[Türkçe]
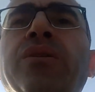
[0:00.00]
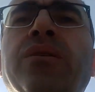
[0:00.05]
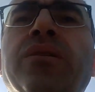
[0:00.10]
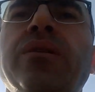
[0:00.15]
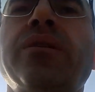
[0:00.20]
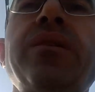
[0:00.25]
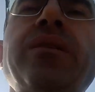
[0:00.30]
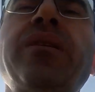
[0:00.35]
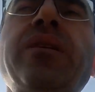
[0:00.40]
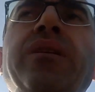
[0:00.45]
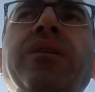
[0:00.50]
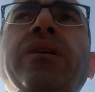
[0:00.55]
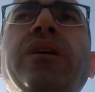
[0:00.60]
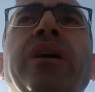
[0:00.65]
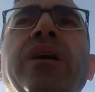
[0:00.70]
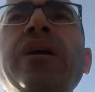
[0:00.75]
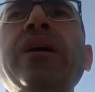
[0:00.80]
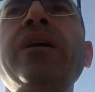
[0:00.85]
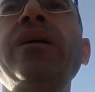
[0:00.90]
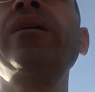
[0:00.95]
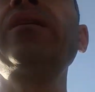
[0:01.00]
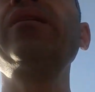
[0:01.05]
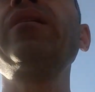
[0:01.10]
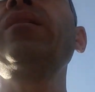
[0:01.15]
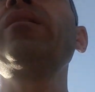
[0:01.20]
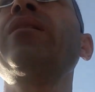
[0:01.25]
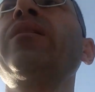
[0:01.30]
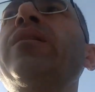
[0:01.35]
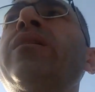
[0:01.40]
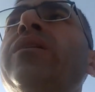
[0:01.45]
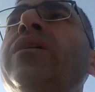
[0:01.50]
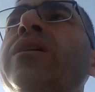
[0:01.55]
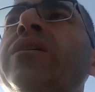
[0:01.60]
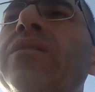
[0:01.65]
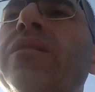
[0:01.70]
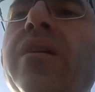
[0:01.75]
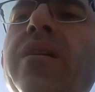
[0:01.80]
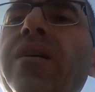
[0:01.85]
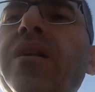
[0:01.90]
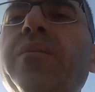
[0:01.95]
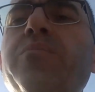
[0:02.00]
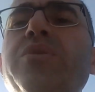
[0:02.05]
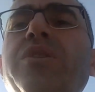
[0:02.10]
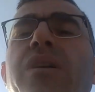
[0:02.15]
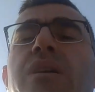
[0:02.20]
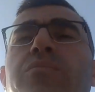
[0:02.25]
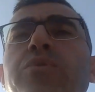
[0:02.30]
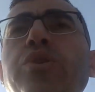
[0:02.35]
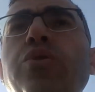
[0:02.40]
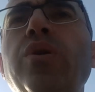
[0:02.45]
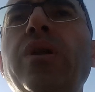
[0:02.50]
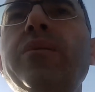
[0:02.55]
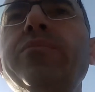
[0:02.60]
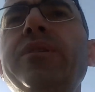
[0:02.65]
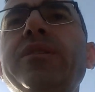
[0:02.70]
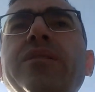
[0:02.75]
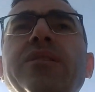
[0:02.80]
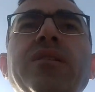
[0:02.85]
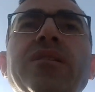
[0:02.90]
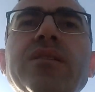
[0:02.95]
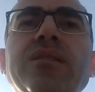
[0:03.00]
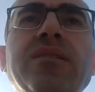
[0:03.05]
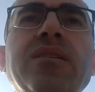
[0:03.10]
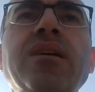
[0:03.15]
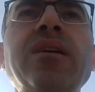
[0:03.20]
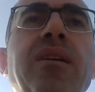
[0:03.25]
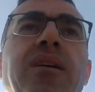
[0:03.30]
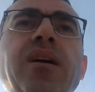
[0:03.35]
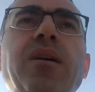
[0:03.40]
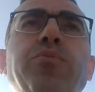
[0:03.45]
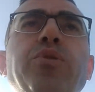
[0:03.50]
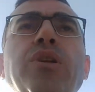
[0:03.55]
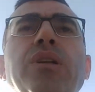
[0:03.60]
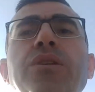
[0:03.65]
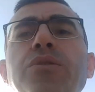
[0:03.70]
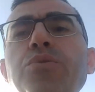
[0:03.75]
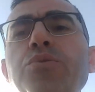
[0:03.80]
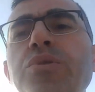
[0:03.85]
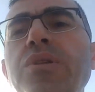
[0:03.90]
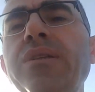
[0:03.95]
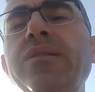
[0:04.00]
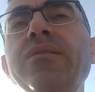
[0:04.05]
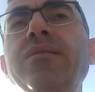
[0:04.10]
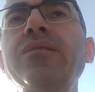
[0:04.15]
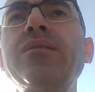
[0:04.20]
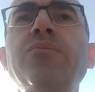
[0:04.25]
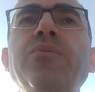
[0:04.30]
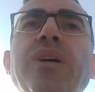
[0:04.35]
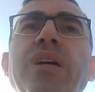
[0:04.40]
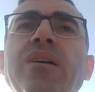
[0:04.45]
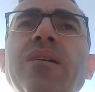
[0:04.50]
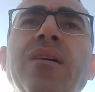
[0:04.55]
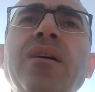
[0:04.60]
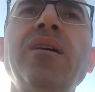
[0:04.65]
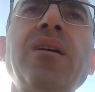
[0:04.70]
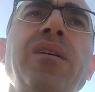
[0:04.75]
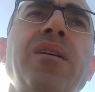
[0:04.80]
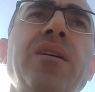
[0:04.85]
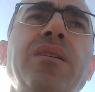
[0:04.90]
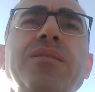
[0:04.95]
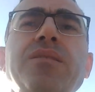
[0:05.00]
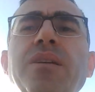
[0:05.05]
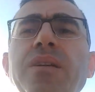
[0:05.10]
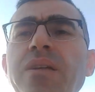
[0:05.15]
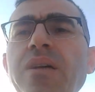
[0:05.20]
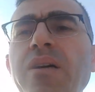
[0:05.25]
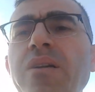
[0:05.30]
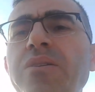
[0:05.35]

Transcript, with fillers: ee, kanalımıza abone olabilirsiniz. Abonelik ücretsiz ve yeni